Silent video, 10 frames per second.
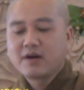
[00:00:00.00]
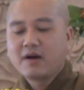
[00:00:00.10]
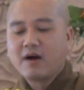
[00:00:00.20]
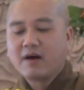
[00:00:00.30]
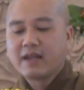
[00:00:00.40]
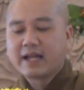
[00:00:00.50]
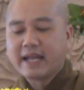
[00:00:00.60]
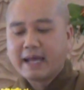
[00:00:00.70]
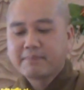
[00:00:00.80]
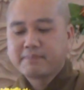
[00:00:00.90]
cho họ
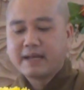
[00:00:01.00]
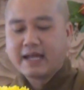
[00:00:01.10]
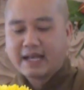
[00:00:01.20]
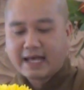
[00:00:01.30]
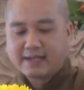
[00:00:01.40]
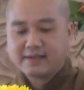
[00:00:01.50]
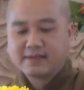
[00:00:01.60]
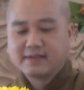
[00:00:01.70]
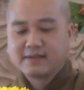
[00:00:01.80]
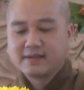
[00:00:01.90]
là đẹp là lành